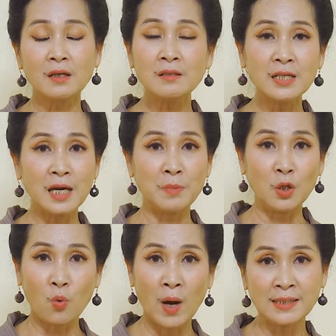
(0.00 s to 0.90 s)
đừng để bị
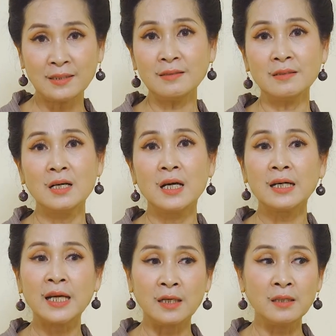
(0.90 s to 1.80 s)
quá sức
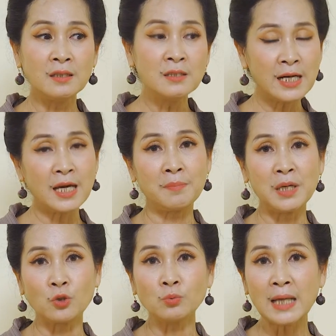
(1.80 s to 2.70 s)
để đừng để bị
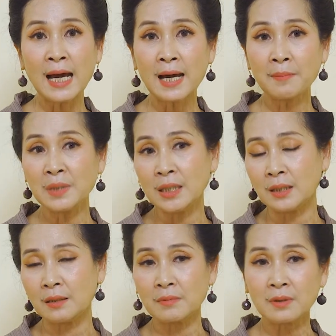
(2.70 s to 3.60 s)
chúng ta bị
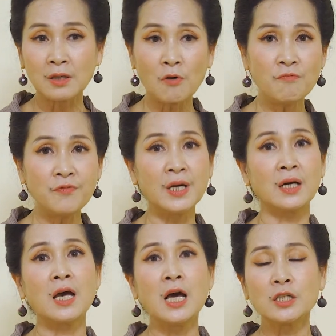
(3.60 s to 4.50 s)
công việc
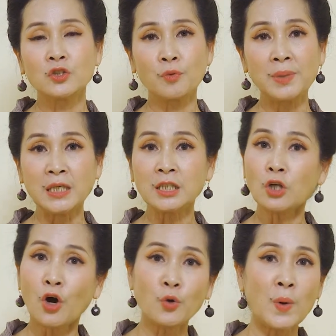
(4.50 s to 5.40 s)
rồi bị những
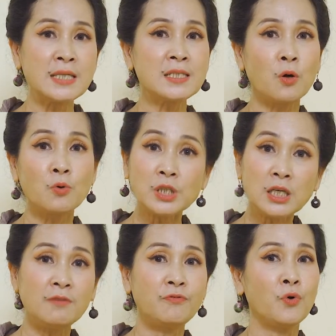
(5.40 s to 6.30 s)
thói quen xấu
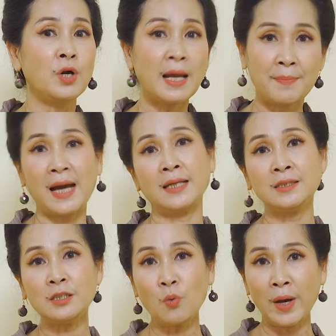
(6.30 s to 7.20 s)
chi phối làm hại đến
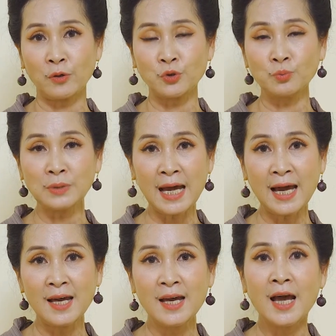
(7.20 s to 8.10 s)
sức khỏe của chúng ta
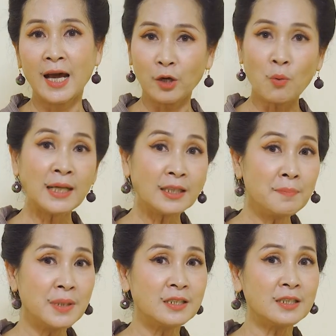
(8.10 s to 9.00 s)
hãy quan
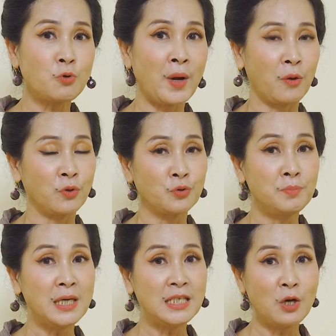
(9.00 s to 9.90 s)
tâm đến sức khỏe của chúng
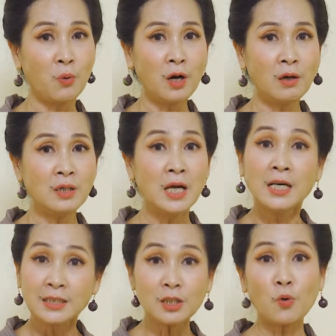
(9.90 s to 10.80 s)
mình nhiều hơn
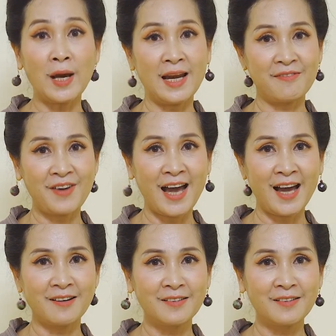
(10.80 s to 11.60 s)
sức khỏe là vàng